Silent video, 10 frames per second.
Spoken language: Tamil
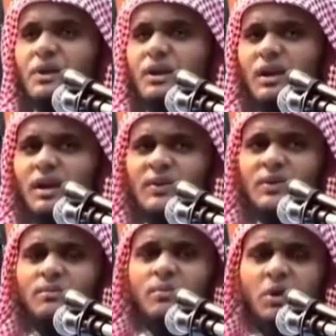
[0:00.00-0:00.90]
அல்லாஹ்
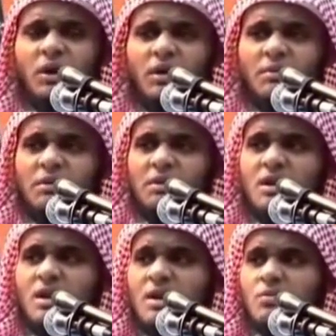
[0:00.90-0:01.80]
ரப்புல் ஆலமின்
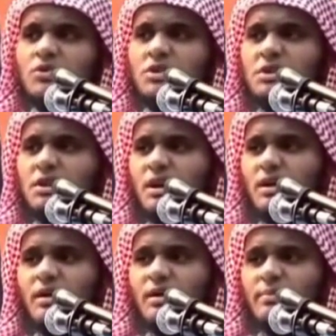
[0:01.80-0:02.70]

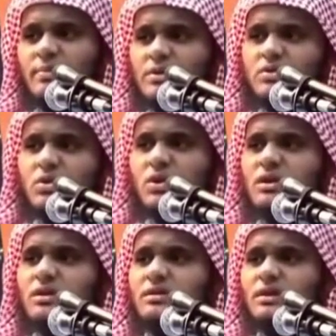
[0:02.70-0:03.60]
முஷ்ரிக்கான பெற்றோர்கள்
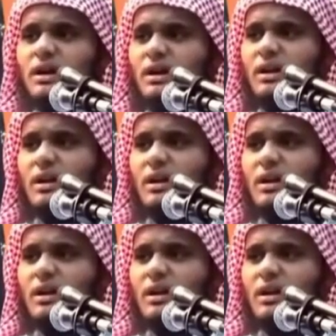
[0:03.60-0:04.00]
இருந்தால்